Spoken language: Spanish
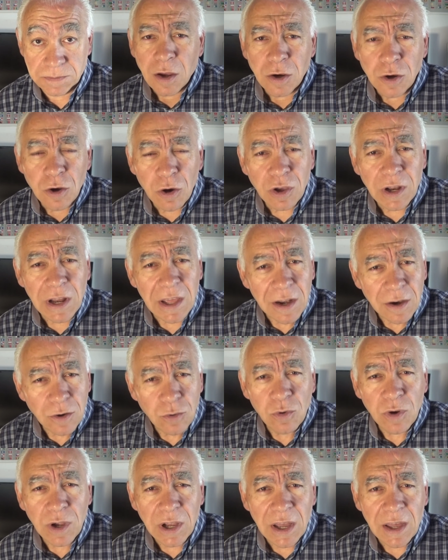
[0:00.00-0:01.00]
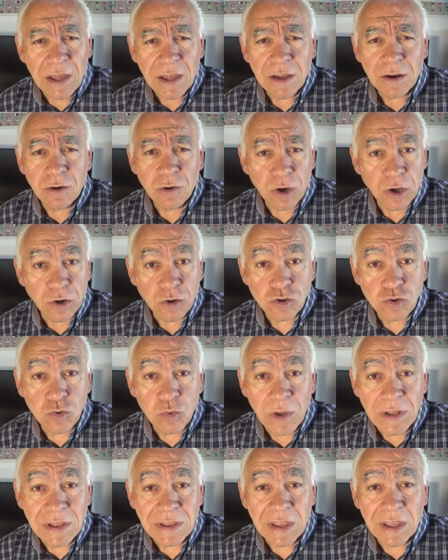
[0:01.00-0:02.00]
No creer nunca lo que nos
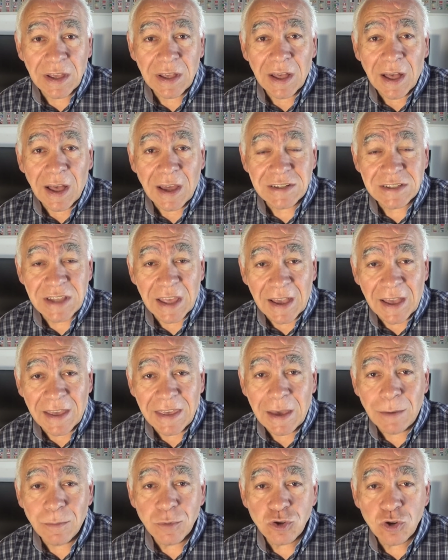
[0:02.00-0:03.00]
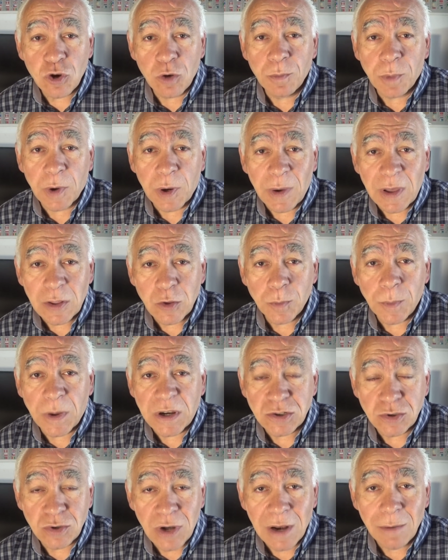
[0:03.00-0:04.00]
cuenten hasta que hayamos comprobado
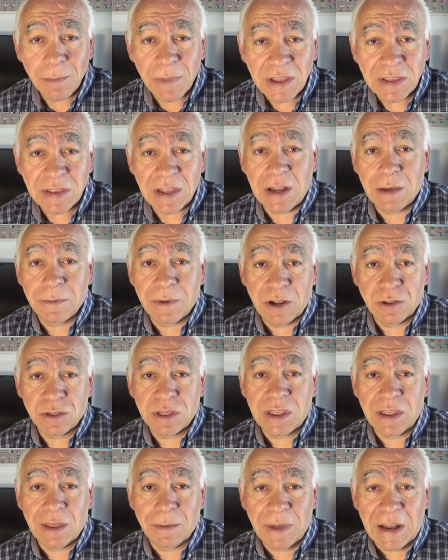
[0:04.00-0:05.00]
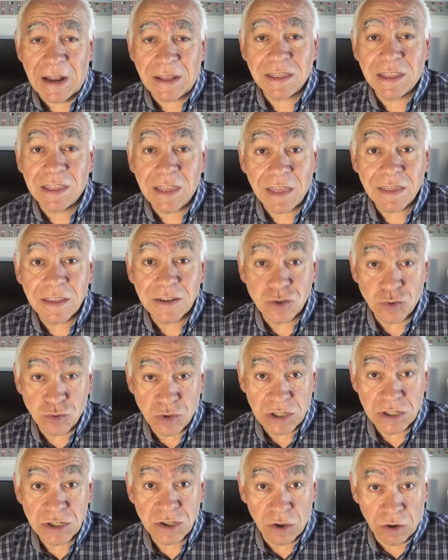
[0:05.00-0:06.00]
personalmente la veracidad de
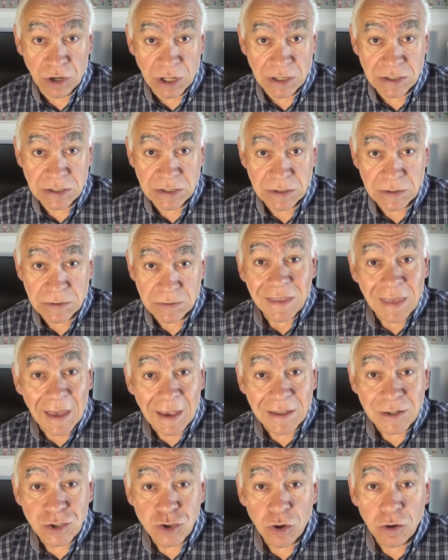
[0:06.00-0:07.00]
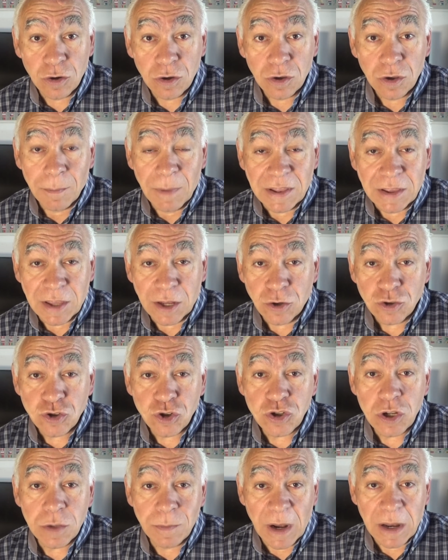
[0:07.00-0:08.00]
sus historias, ya que son
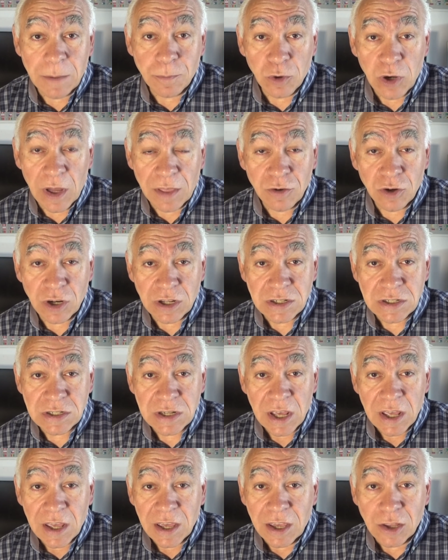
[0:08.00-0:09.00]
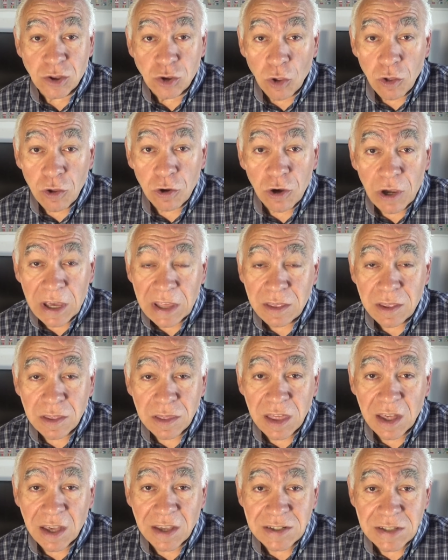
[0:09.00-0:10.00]
mentirosos y manipuladores, y todo lo que
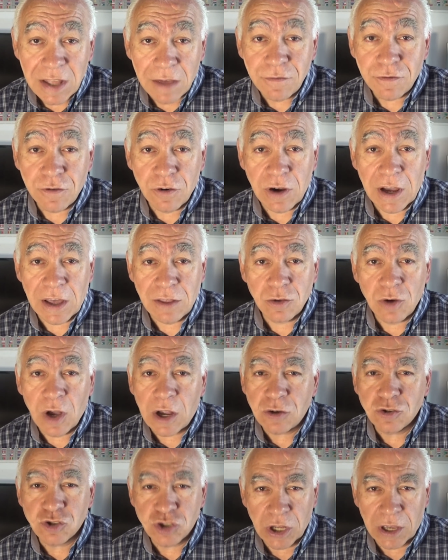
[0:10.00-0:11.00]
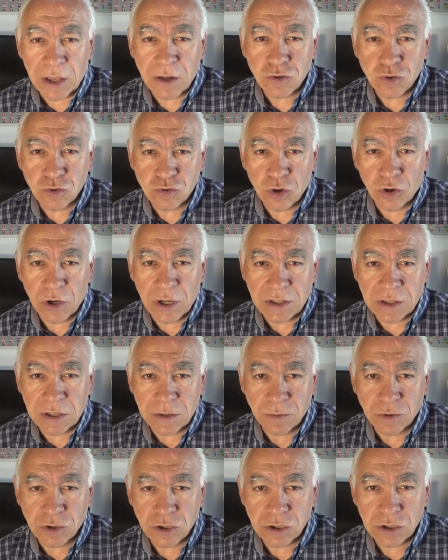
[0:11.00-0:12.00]
dicen está enfocado a conseguir sus
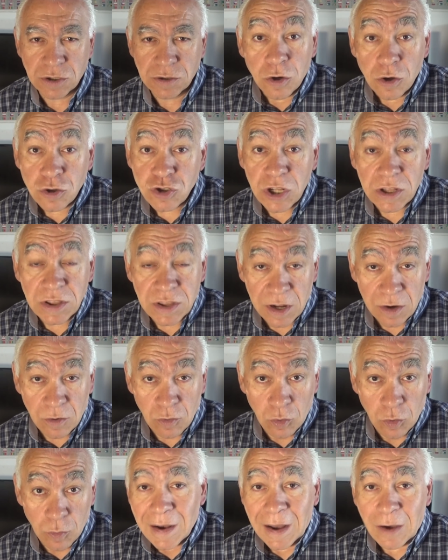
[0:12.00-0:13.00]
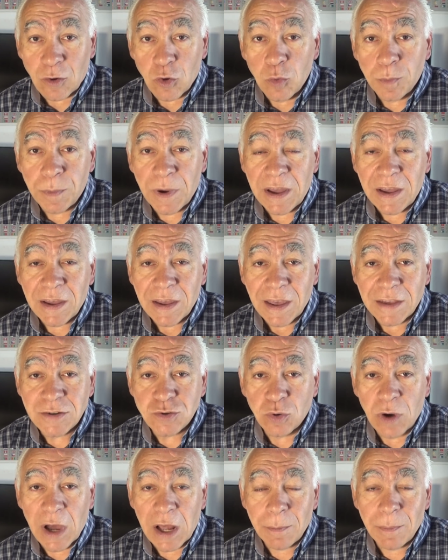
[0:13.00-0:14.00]
objetivos. No sentir culpa. La culpa
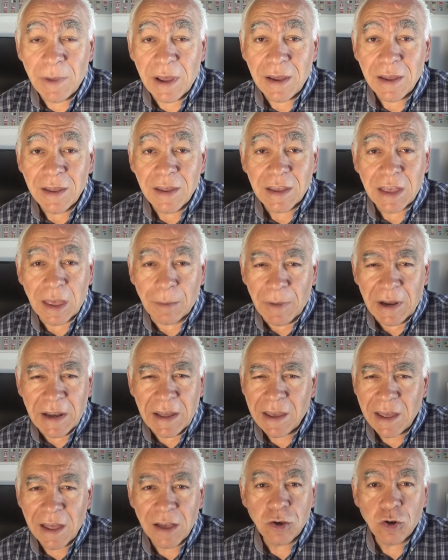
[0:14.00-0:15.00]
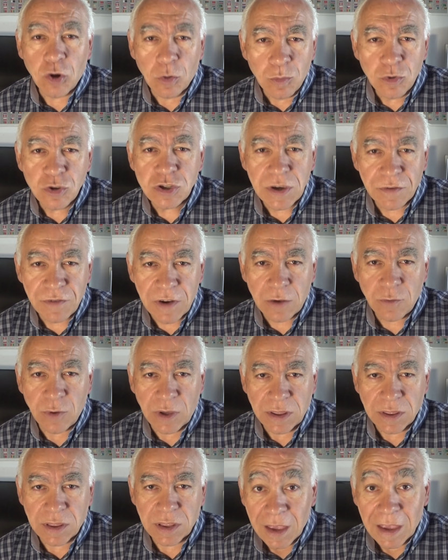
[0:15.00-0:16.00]
es un arma que manejan con mucha
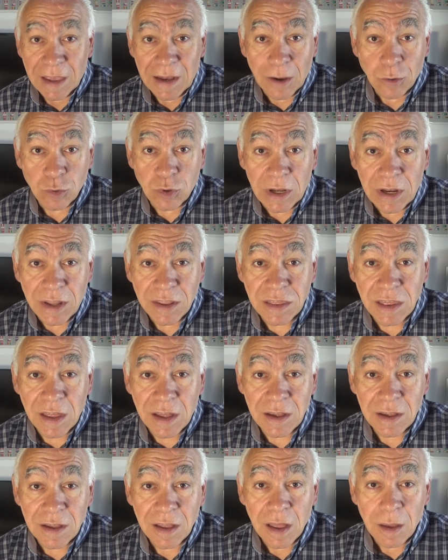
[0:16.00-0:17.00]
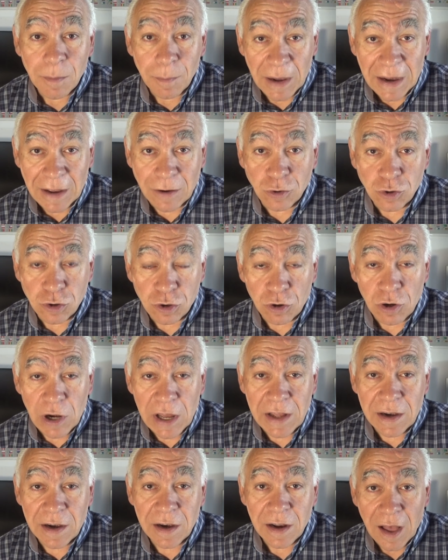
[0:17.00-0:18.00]
frecuencia y la utilizan para
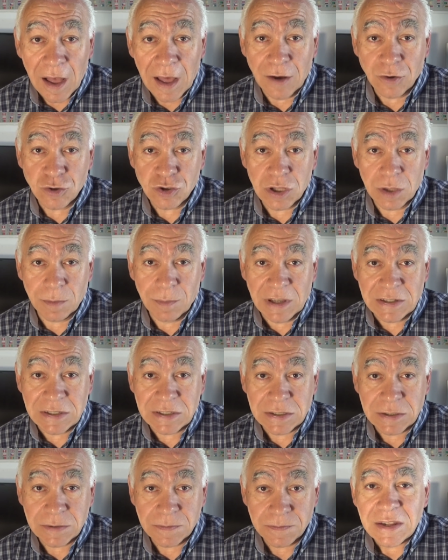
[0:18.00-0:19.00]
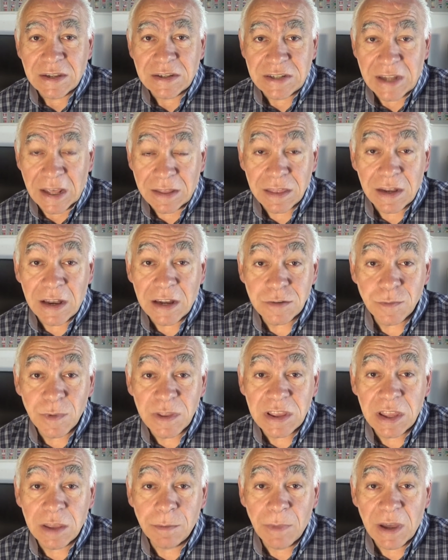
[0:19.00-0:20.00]
controlar a los demás se hacen las
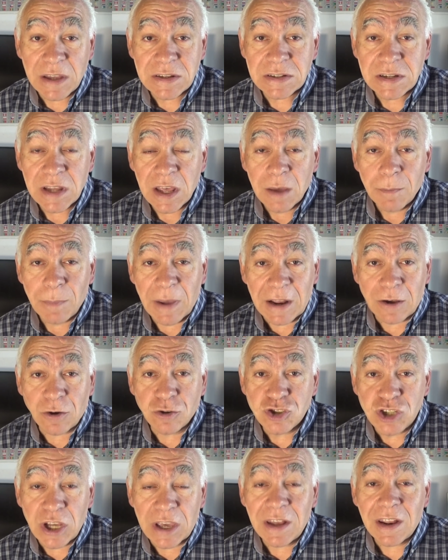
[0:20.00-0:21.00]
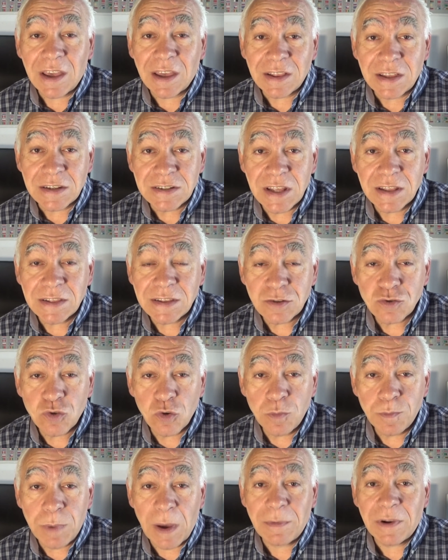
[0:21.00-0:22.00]
víctimas para conseguir que te sientas
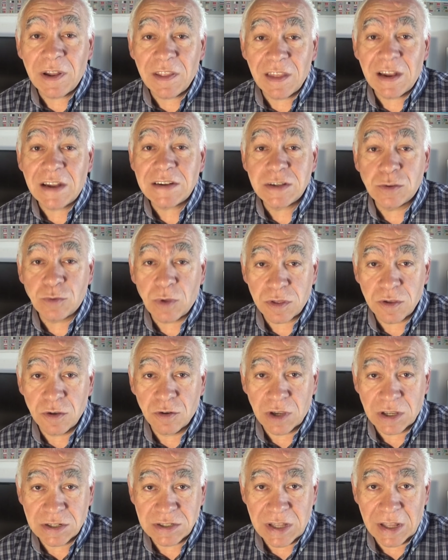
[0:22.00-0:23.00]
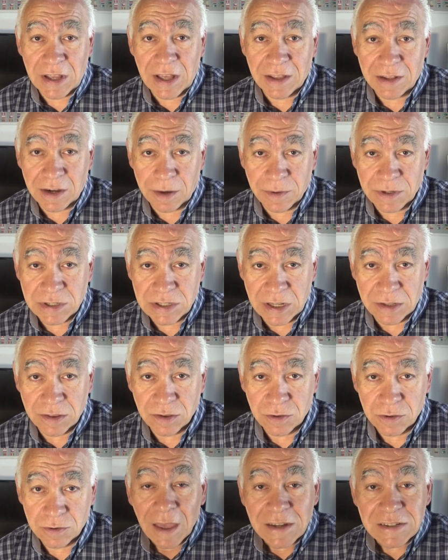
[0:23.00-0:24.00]
culpable de la situación que están
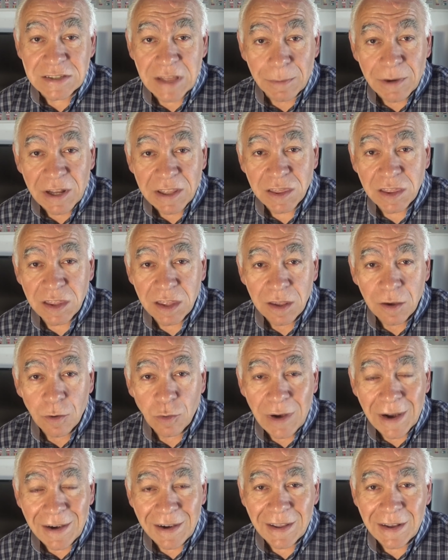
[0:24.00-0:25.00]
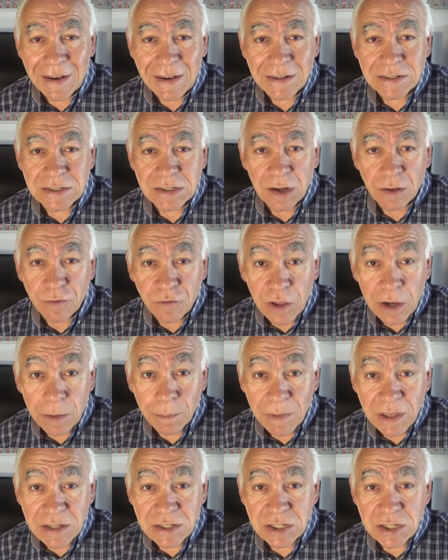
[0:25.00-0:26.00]
atravesando. Establece unas reglas
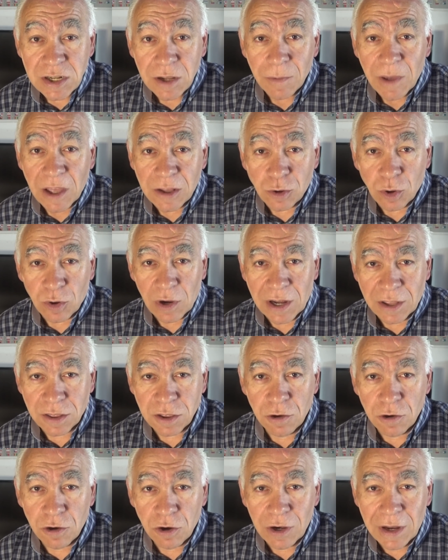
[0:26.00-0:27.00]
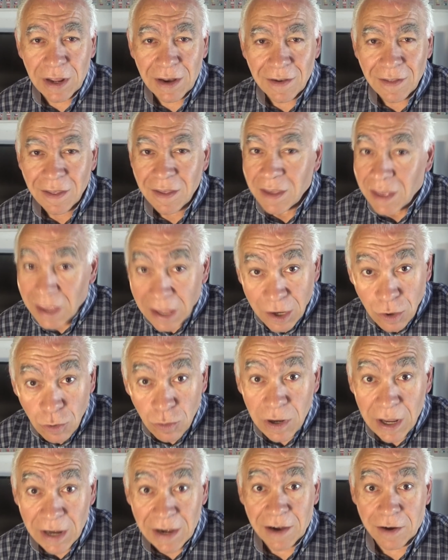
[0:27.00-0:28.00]
firmes en tu relación con él y
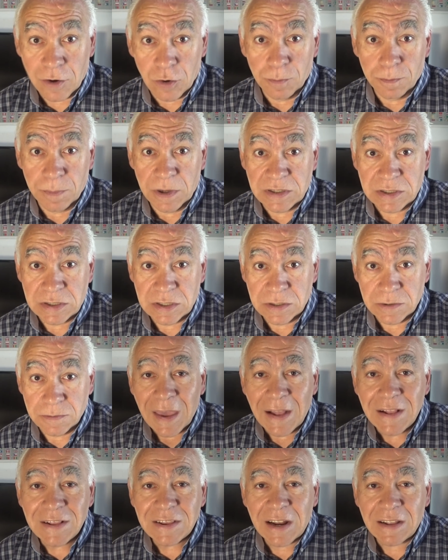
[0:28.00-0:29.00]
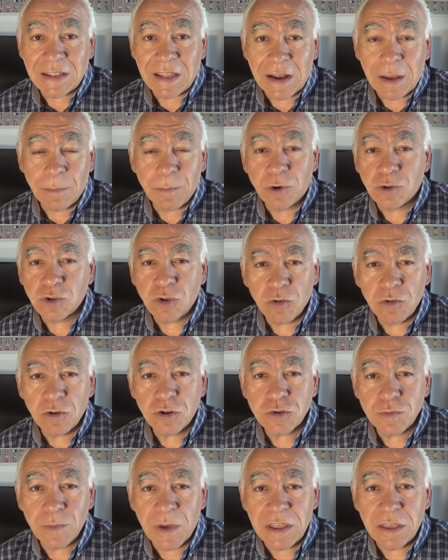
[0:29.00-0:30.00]
nunca las rompas. Él tratará por todos
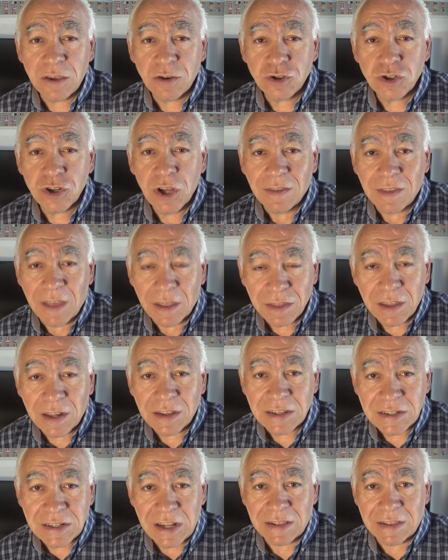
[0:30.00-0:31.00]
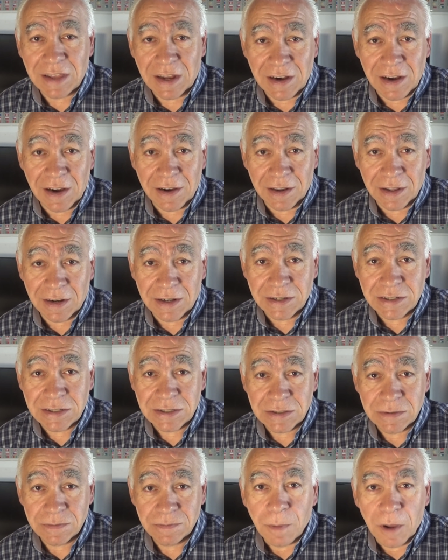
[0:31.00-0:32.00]
los medios de hacerte saltar las
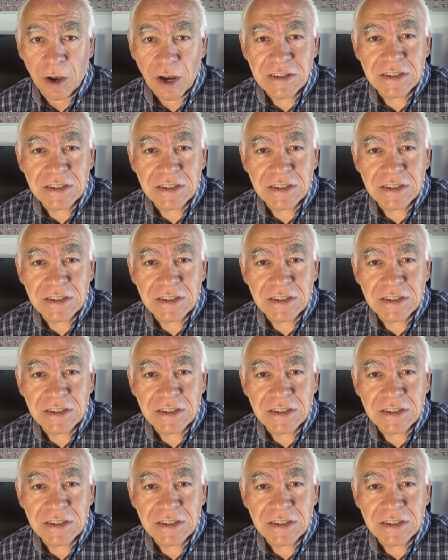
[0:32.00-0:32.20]
reglas, pero